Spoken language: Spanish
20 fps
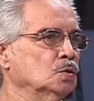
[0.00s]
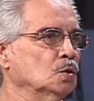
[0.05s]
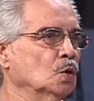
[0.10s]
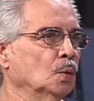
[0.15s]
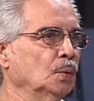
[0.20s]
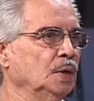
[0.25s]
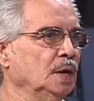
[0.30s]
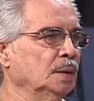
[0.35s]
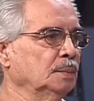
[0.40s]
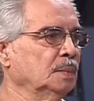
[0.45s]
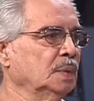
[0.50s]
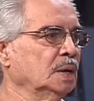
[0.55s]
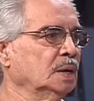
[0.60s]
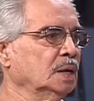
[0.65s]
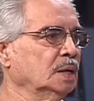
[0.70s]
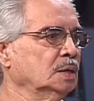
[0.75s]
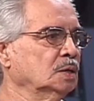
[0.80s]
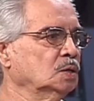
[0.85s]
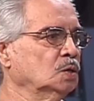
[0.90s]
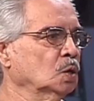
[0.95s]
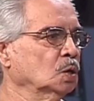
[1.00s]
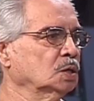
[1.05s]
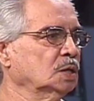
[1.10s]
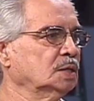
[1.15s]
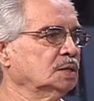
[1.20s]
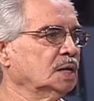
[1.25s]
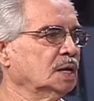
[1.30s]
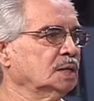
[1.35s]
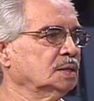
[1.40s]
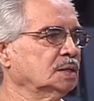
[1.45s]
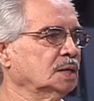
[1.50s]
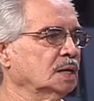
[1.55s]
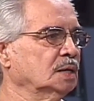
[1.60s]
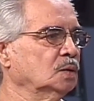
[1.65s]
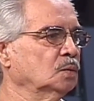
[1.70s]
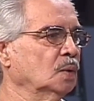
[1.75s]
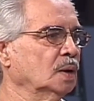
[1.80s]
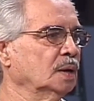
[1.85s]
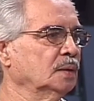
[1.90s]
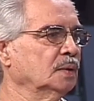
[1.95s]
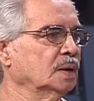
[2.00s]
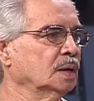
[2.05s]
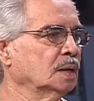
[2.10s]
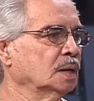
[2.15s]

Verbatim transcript: noviembre 2 del 39.